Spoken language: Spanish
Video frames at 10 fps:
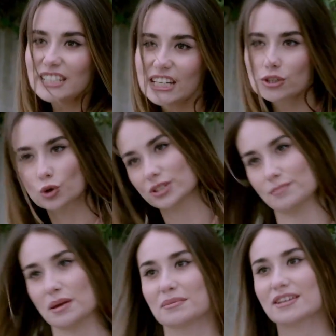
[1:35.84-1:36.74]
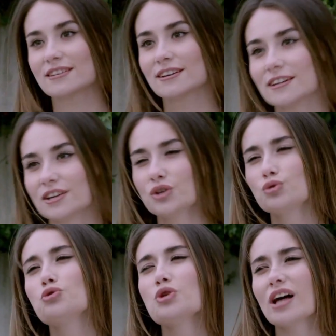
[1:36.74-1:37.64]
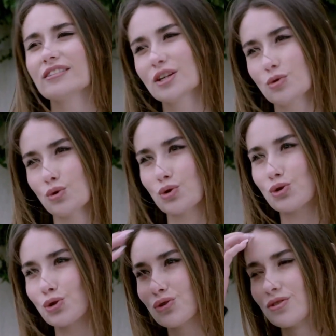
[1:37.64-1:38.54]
¿El primer pago, imbécil? ¿Qué no has entendido?